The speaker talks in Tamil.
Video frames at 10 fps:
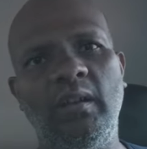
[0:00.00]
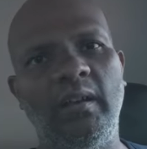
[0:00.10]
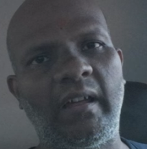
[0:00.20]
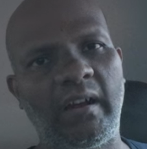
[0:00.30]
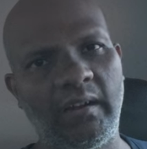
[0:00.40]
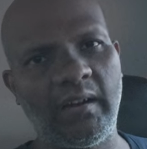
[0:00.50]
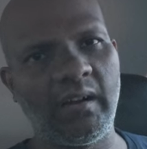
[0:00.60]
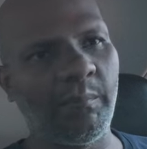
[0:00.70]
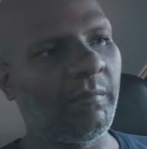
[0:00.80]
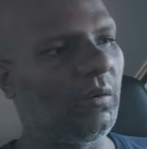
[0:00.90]
நீங்கள் கரெக்டான
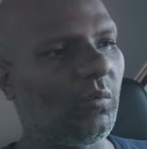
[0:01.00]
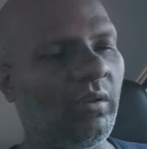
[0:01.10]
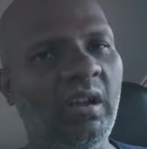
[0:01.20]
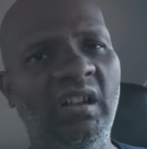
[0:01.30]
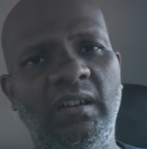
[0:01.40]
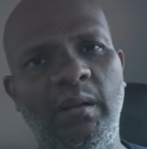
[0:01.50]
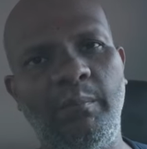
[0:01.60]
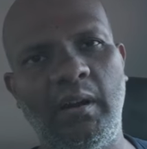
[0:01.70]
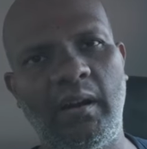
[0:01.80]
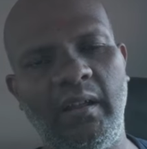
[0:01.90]
நம்பர் கொடுங்க அந்த
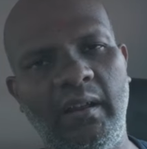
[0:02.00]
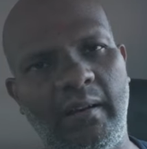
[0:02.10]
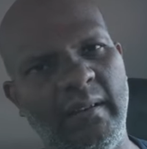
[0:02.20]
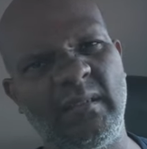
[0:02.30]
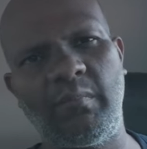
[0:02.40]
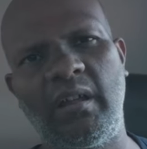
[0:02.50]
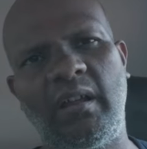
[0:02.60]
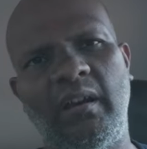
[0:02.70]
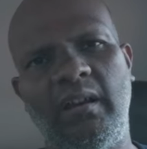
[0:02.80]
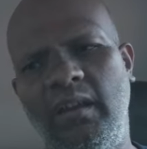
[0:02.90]
நம்பரில் ரீச்சபிளாக
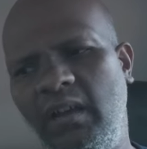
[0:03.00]
இருங்க